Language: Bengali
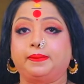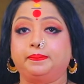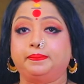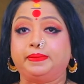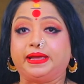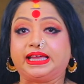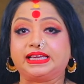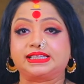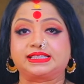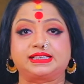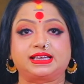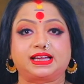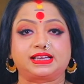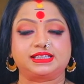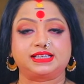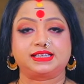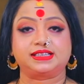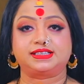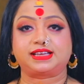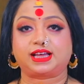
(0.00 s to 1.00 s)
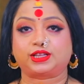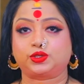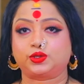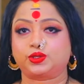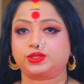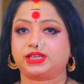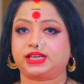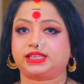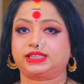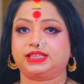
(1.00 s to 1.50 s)
মেষ রাশির
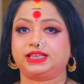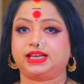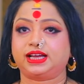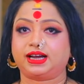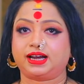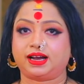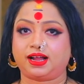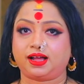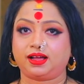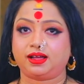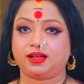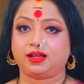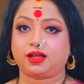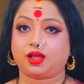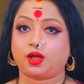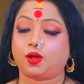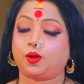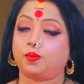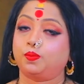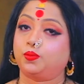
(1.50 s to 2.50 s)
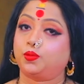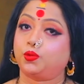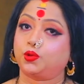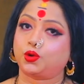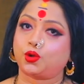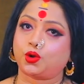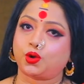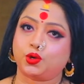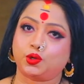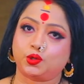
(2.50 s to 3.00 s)
জাতক জাতিকারা
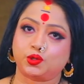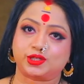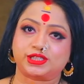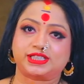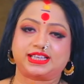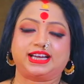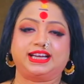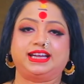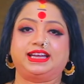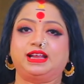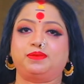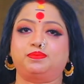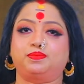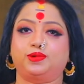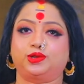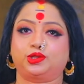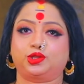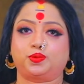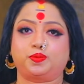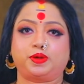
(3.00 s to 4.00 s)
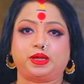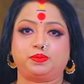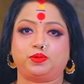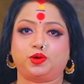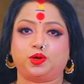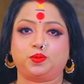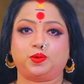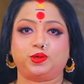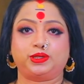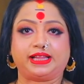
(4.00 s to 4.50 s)
পুরো অনুষ্ঠানটা প্রথমেই
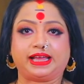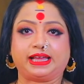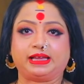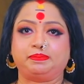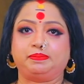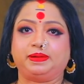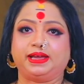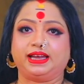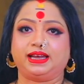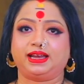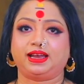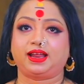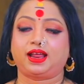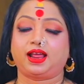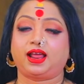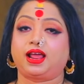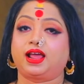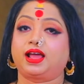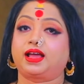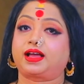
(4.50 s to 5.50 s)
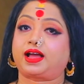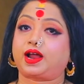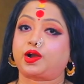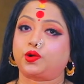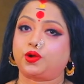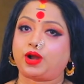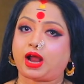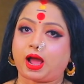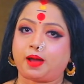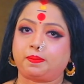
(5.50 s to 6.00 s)
বলবো দেখবেন
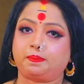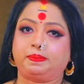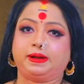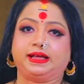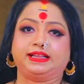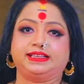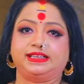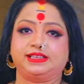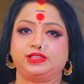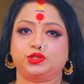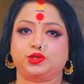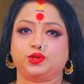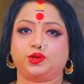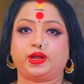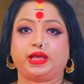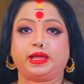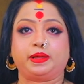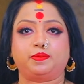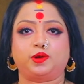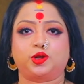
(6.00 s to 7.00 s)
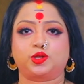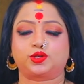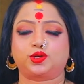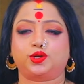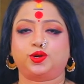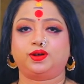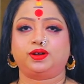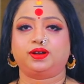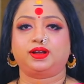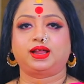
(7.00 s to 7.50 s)
কারণ আপনাদের জন্য
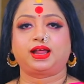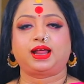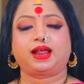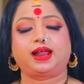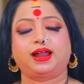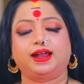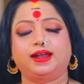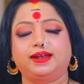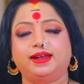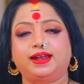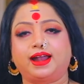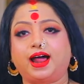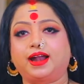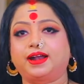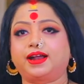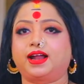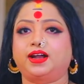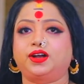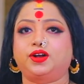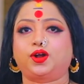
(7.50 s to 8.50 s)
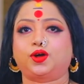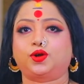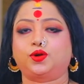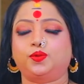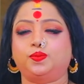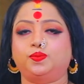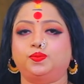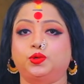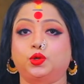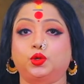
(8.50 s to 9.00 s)
এবছর নানান
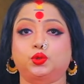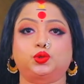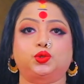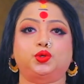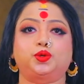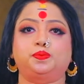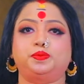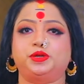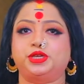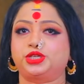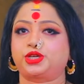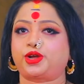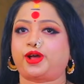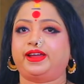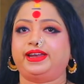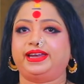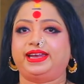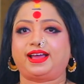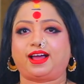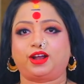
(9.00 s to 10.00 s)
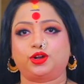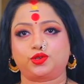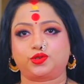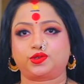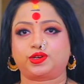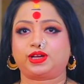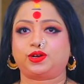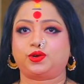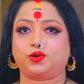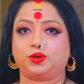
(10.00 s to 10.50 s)
রকম নতুন বিষয় নিয়ে
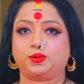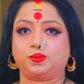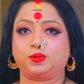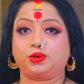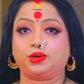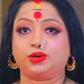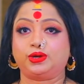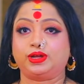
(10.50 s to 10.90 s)
আলোচনা করব